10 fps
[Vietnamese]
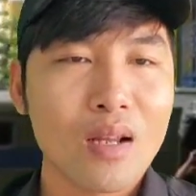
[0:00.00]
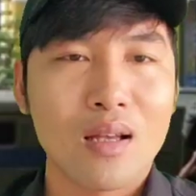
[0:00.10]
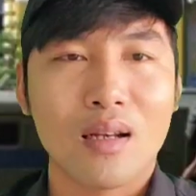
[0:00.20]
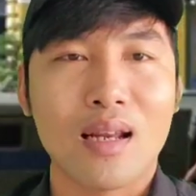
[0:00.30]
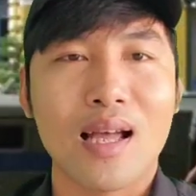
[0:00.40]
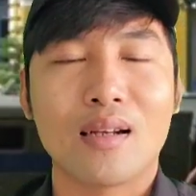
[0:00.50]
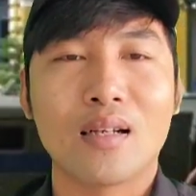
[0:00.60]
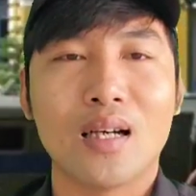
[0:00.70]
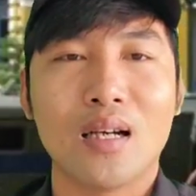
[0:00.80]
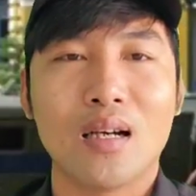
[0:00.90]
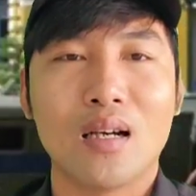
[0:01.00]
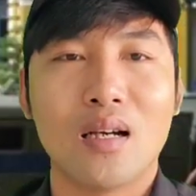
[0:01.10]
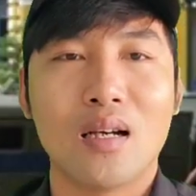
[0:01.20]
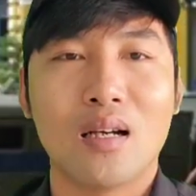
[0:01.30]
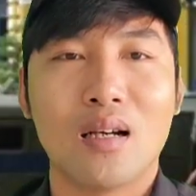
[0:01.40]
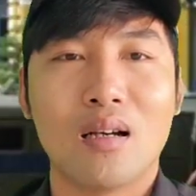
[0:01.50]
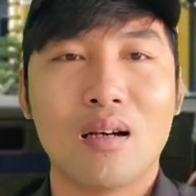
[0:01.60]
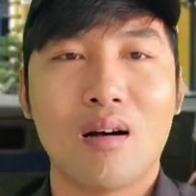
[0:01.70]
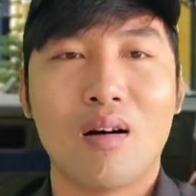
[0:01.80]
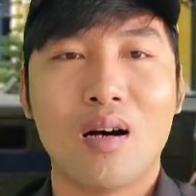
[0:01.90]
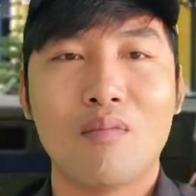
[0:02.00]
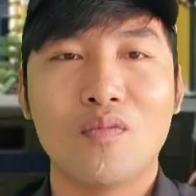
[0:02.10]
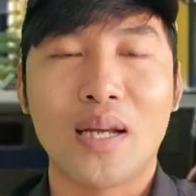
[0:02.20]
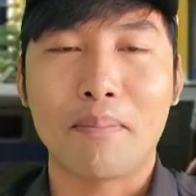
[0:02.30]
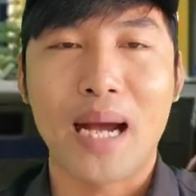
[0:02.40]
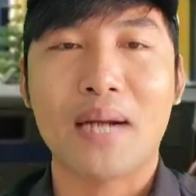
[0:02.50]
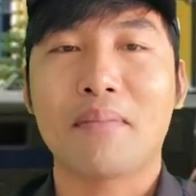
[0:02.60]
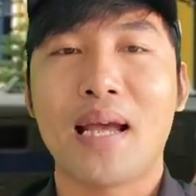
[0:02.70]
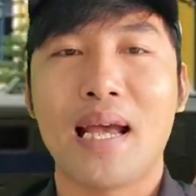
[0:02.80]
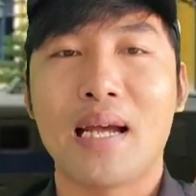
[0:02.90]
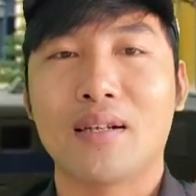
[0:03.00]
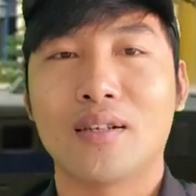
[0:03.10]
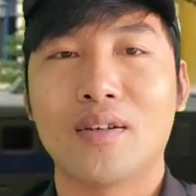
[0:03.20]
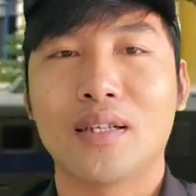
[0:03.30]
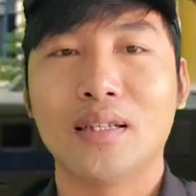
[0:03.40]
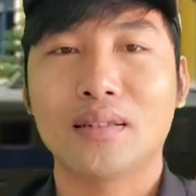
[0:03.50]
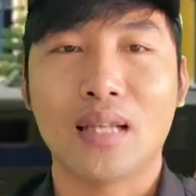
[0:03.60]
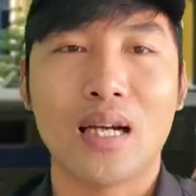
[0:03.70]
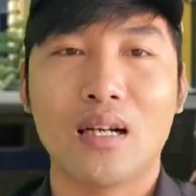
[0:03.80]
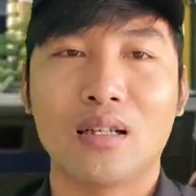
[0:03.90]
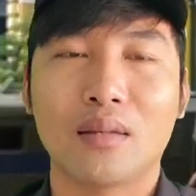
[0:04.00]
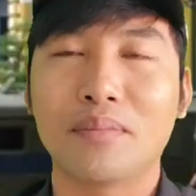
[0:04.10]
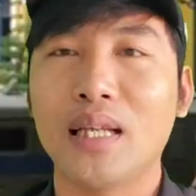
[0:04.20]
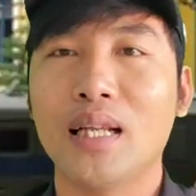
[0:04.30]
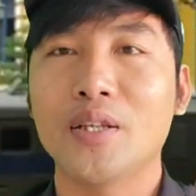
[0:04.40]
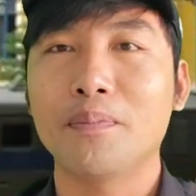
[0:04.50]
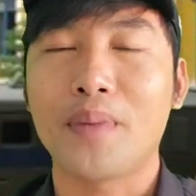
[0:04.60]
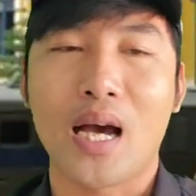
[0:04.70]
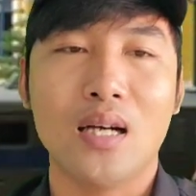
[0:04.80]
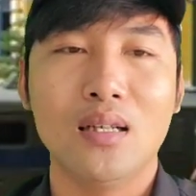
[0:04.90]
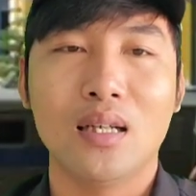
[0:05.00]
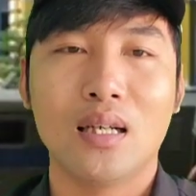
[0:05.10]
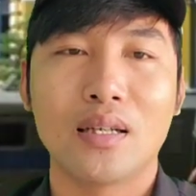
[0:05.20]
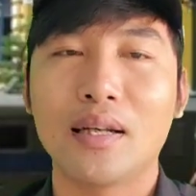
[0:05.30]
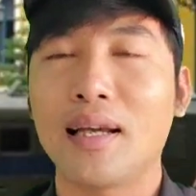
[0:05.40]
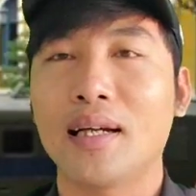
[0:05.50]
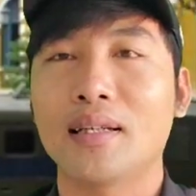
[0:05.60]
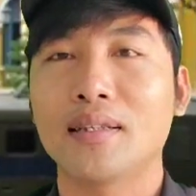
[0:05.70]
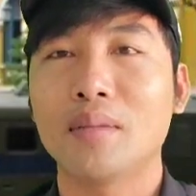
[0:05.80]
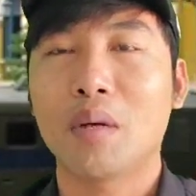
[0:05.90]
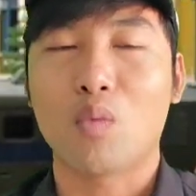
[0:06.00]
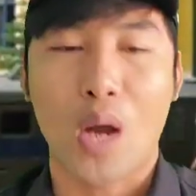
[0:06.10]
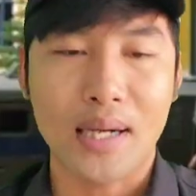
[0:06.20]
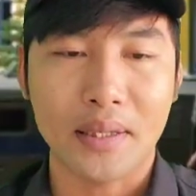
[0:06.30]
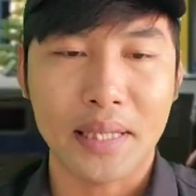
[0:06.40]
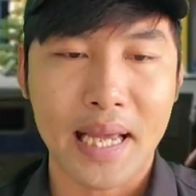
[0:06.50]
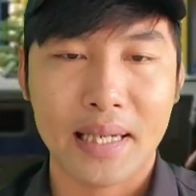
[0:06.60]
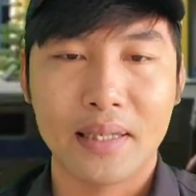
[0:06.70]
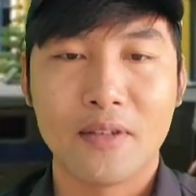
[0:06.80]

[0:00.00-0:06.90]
là đờ, họ làm bạn bè rồi kết thân thậm chí là giúp đỡ à, đinh lan nhưng mà khoảng thời gian